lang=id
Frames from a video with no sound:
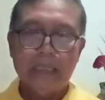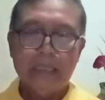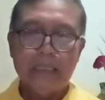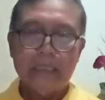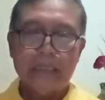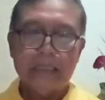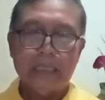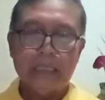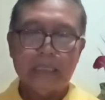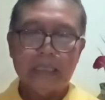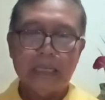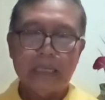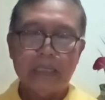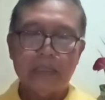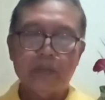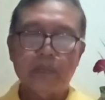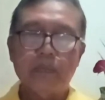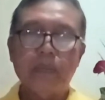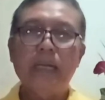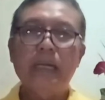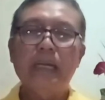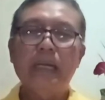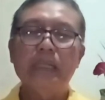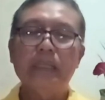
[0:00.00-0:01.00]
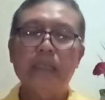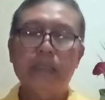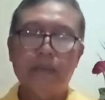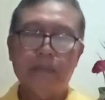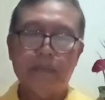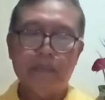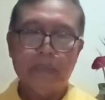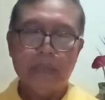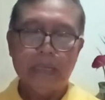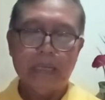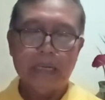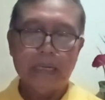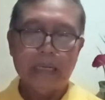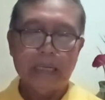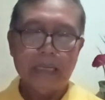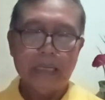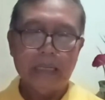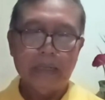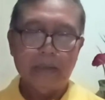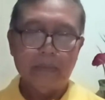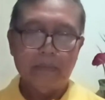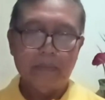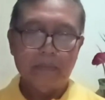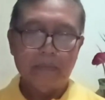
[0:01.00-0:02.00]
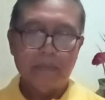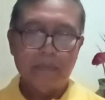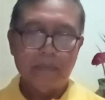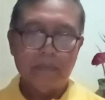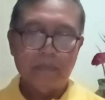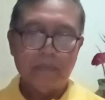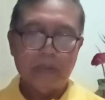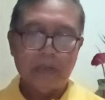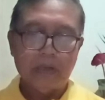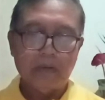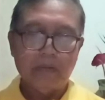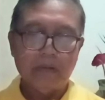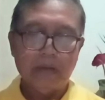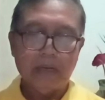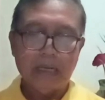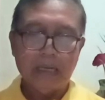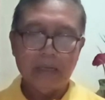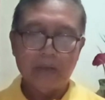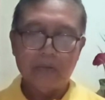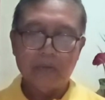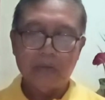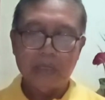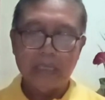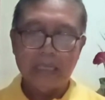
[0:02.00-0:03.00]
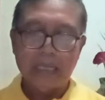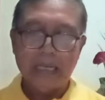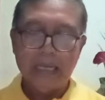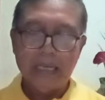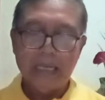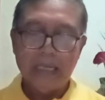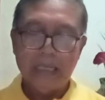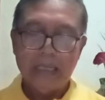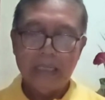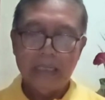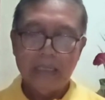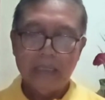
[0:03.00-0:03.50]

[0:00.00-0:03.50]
serta semangat para perwira Kuria